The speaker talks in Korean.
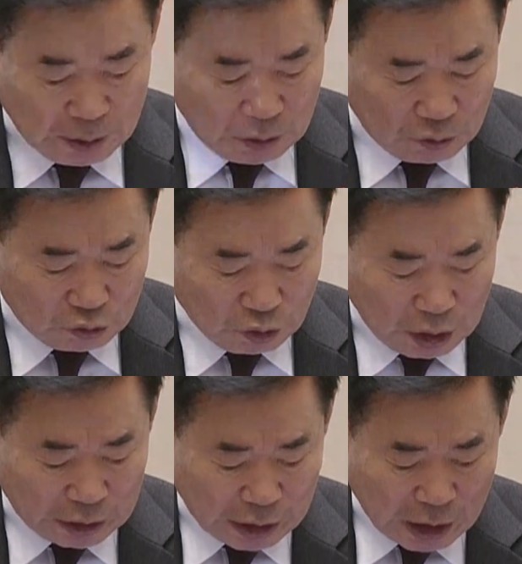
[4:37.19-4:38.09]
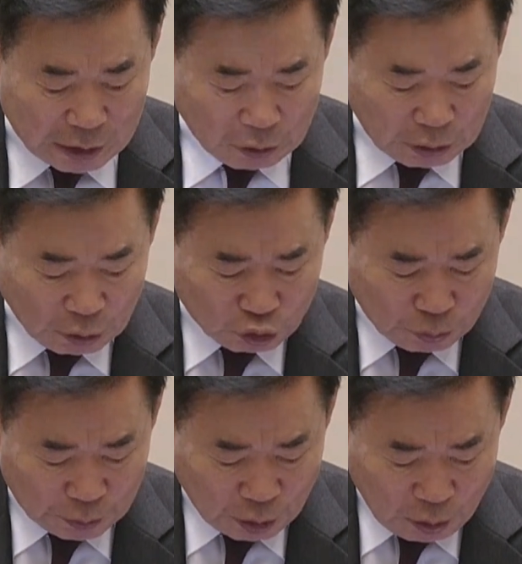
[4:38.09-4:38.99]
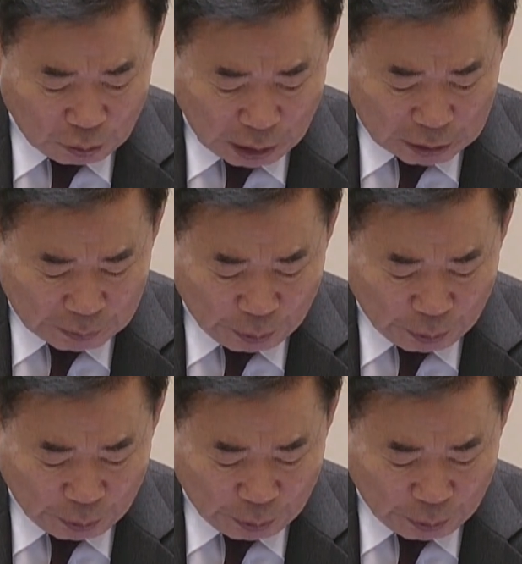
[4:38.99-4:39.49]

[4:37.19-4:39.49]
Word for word: 본회의인 만큼 이태원 참사